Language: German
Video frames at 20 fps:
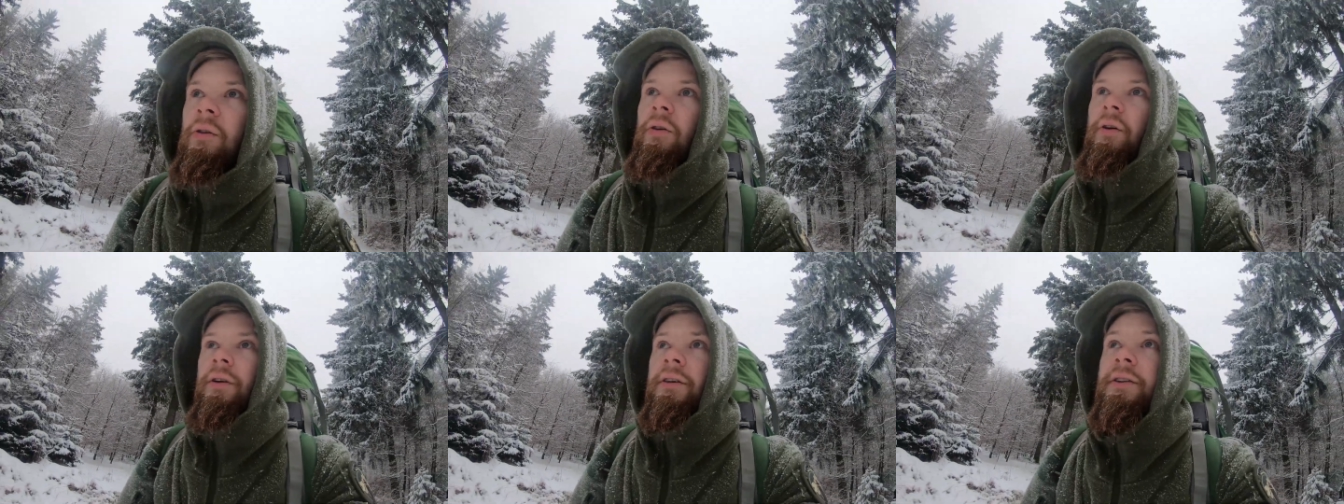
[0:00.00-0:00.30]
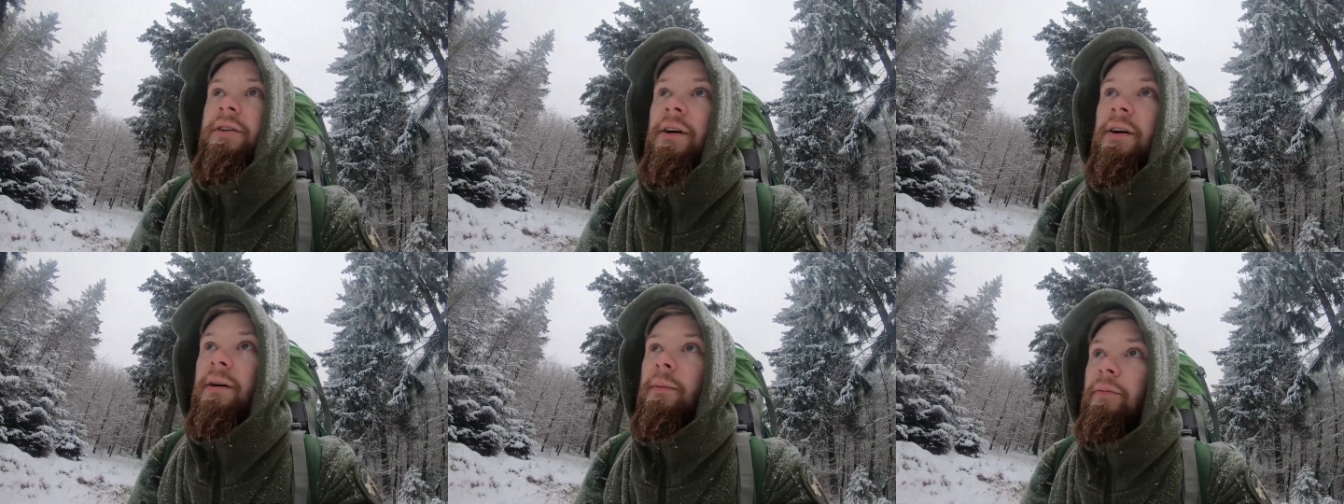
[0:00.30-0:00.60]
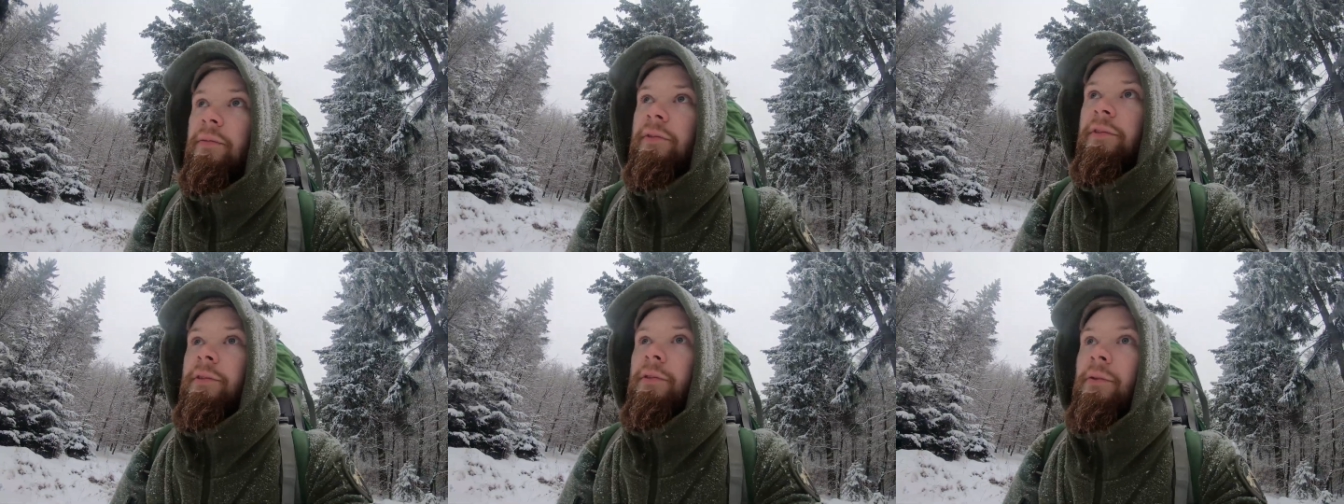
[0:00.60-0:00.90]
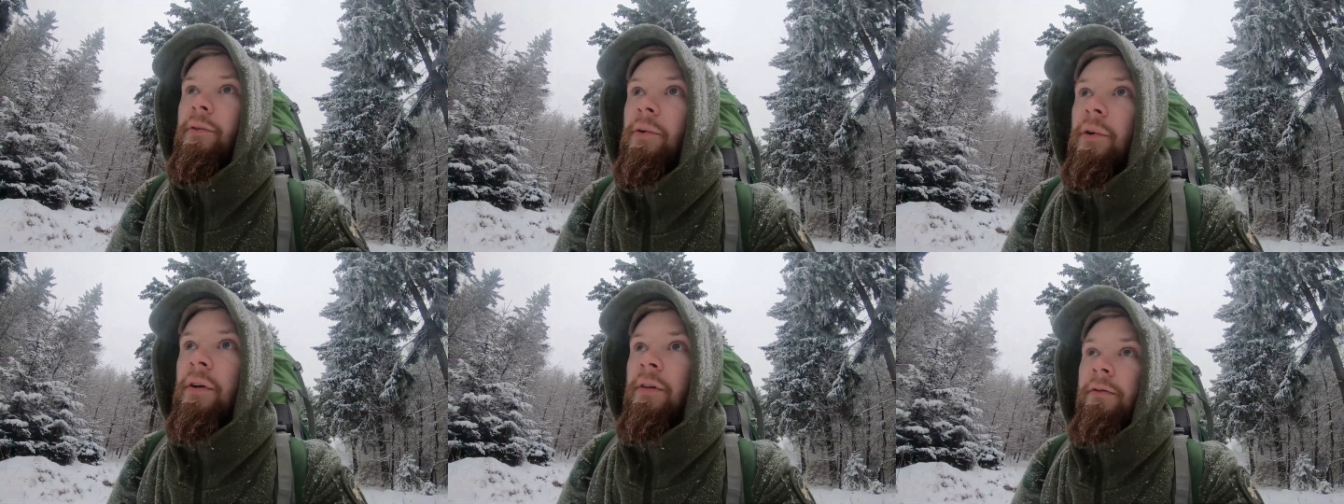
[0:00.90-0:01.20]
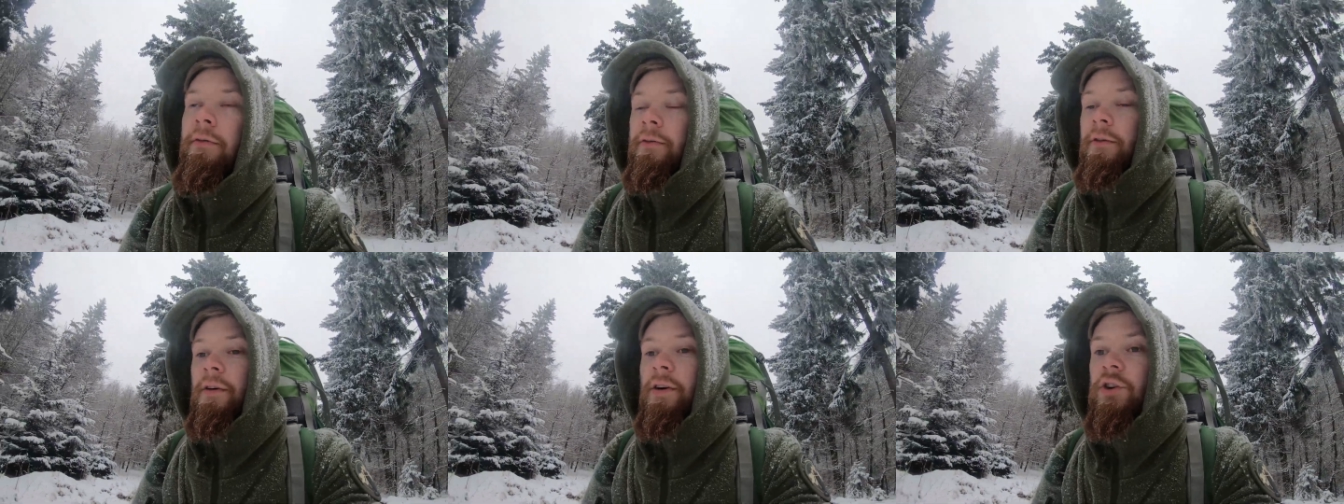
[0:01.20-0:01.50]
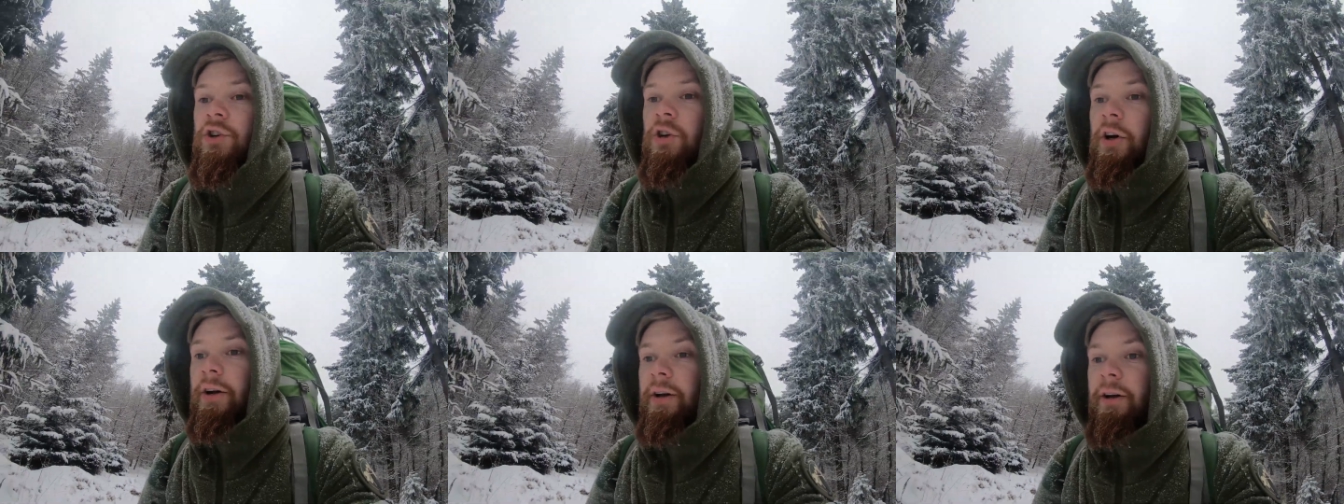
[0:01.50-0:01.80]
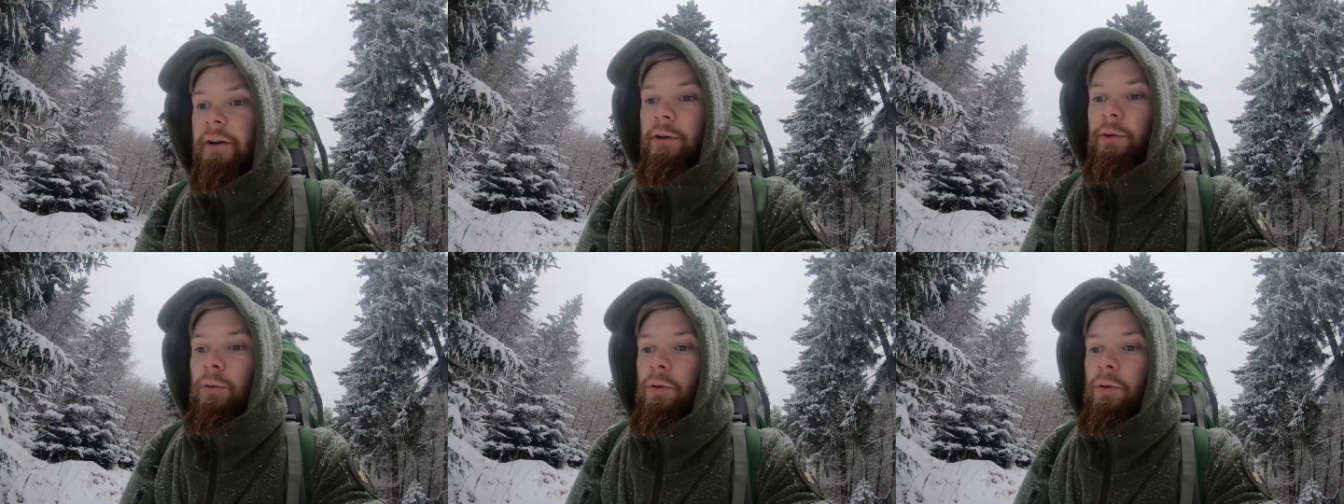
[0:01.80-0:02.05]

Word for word: heute Abend so wahrscheinlich